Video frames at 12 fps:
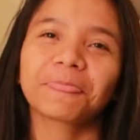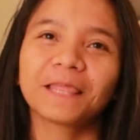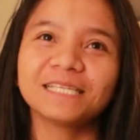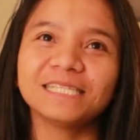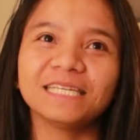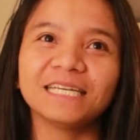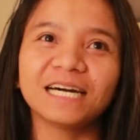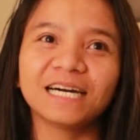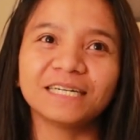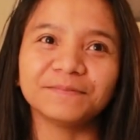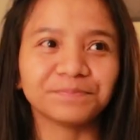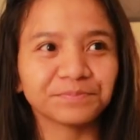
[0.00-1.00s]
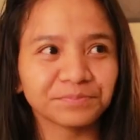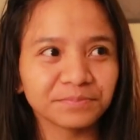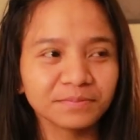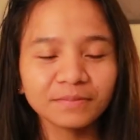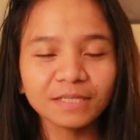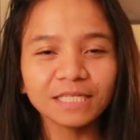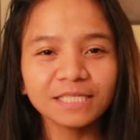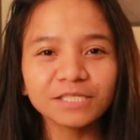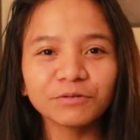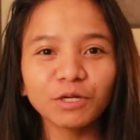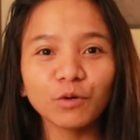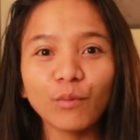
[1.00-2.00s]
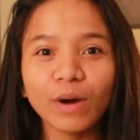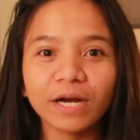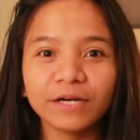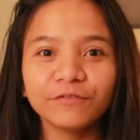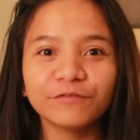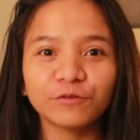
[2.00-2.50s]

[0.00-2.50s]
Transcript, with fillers: Kasi nga, it's required